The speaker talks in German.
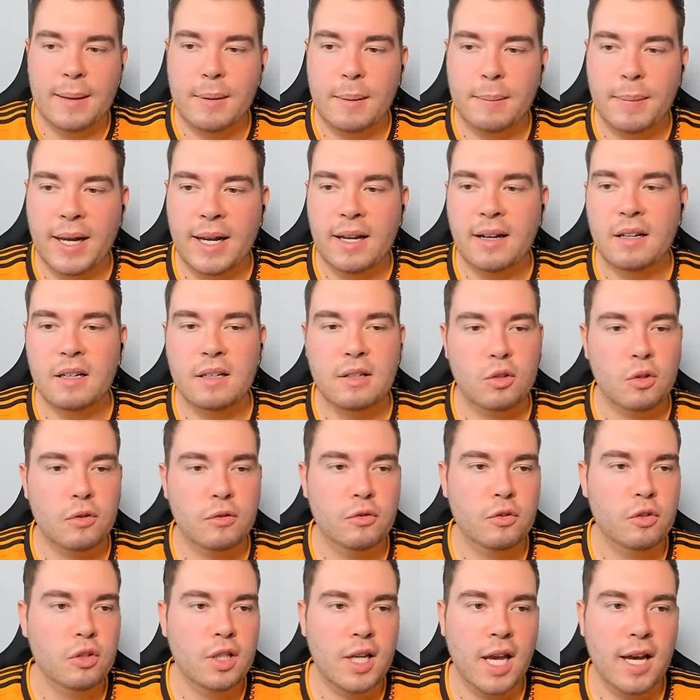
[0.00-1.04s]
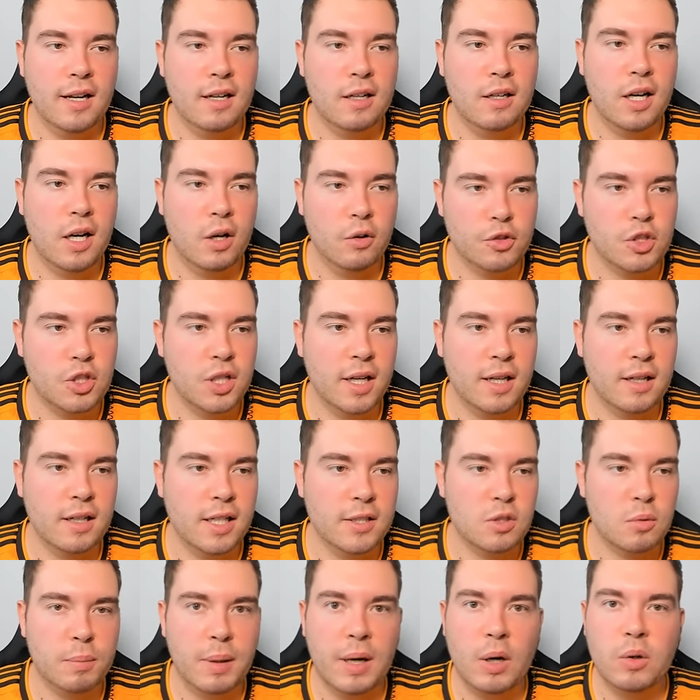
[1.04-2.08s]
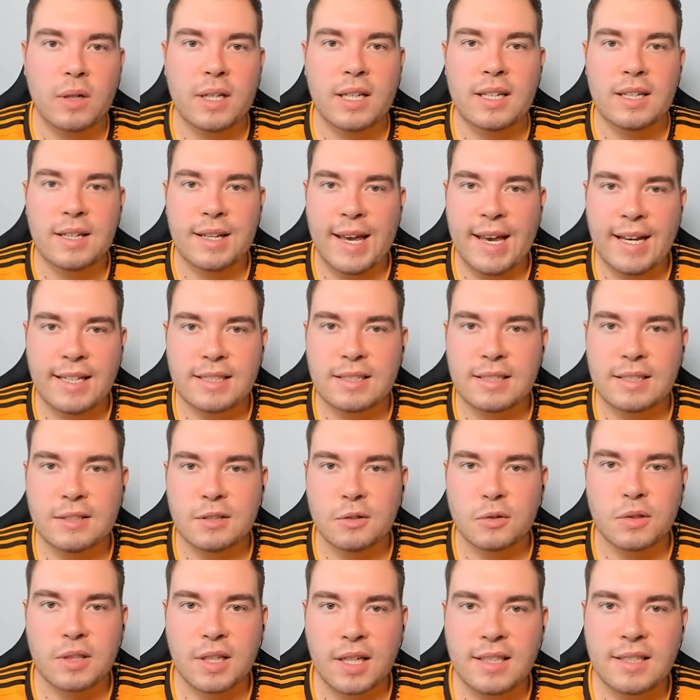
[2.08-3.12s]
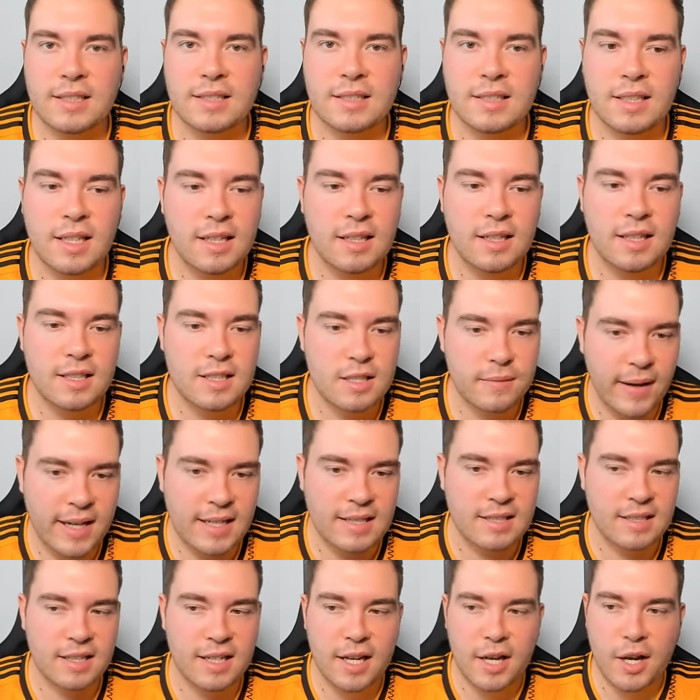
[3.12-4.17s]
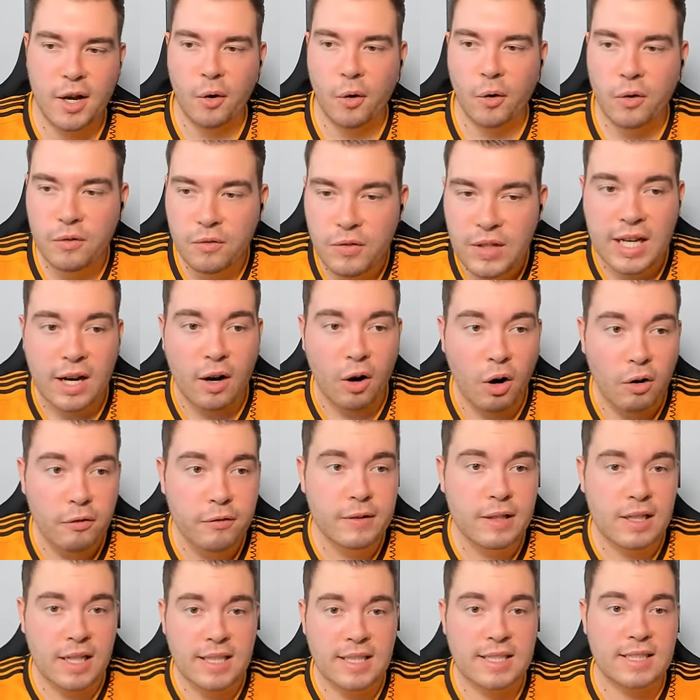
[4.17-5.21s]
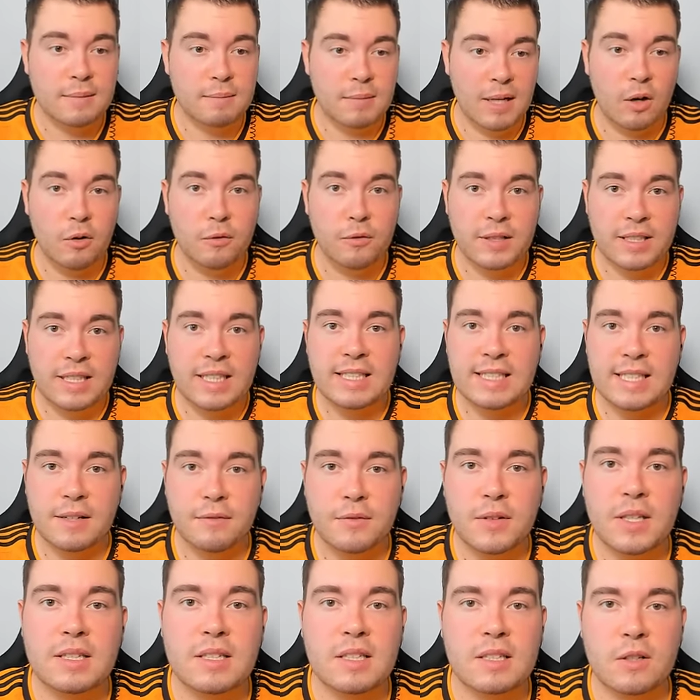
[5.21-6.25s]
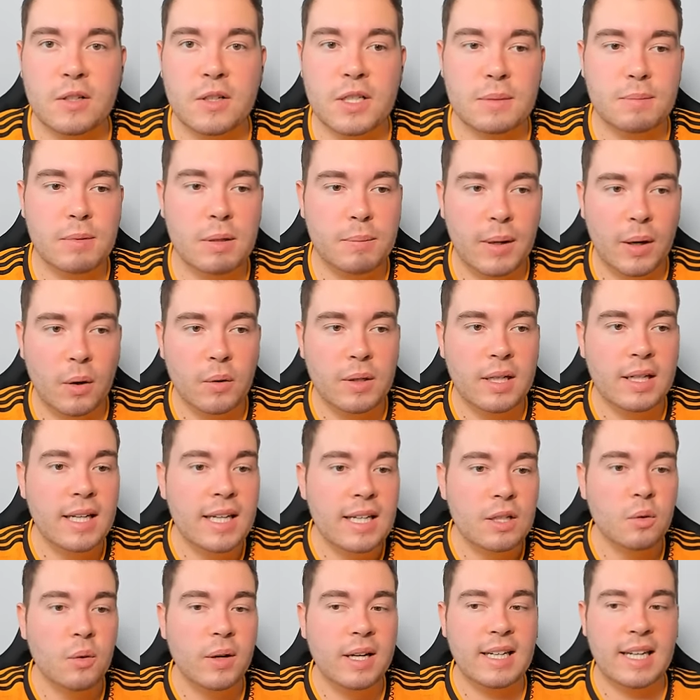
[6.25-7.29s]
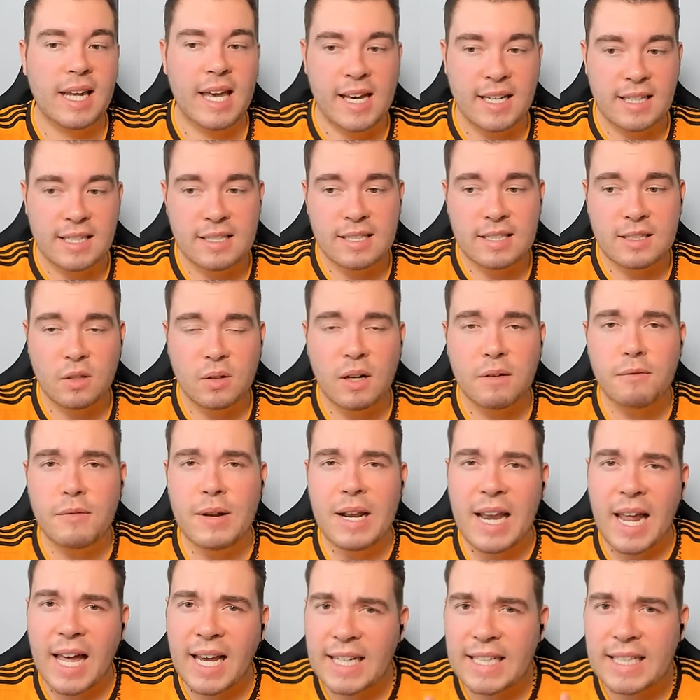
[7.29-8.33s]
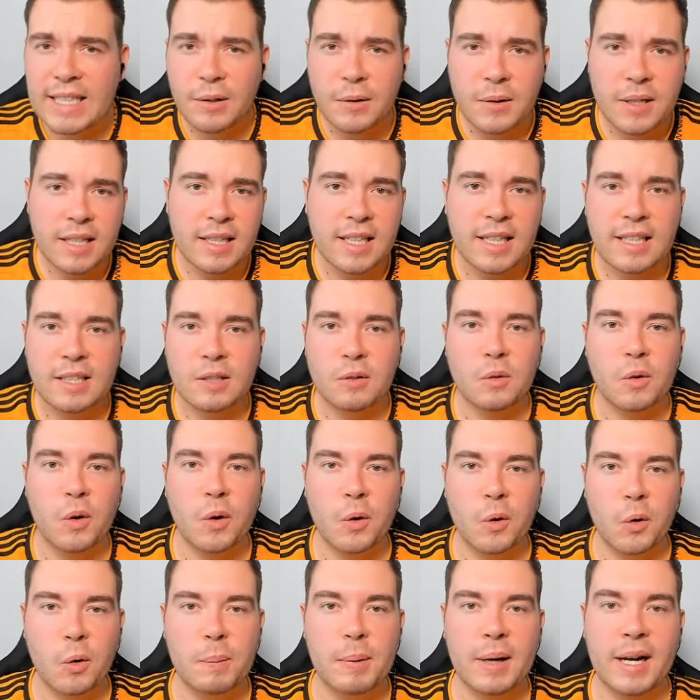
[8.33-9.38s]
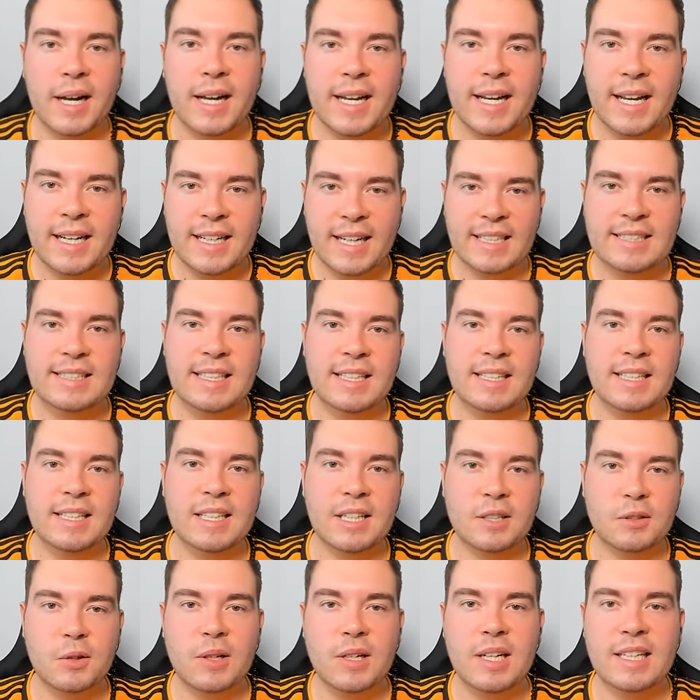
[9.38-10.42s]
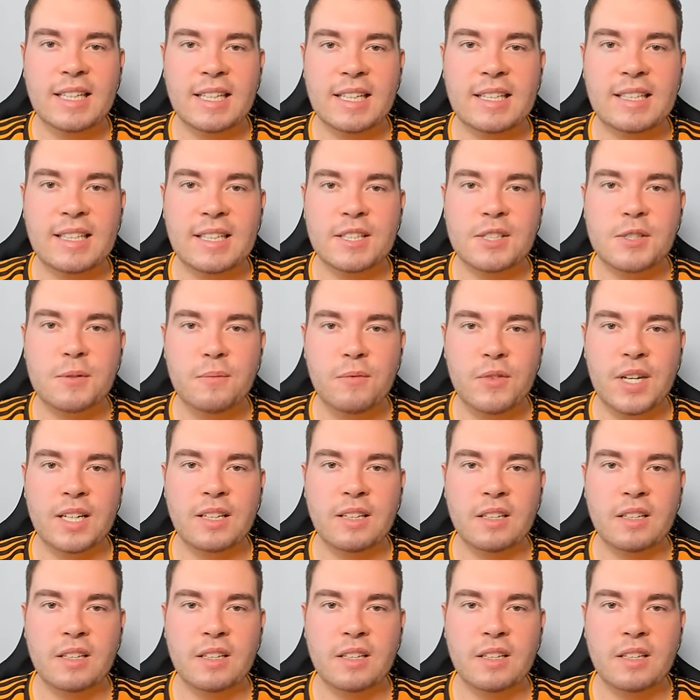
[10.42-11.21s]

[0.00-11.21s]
Aber beide dürfen gerne aufsteigen. Also Pauli in die erste und Dresden in die zweite. Und wir hoffentlich im Laufe dieser vier Saisons mit Pauli nicht nur in die erste, sondern vielleicht auch in Richtung Europa. Das seht ihr natürlich in diesem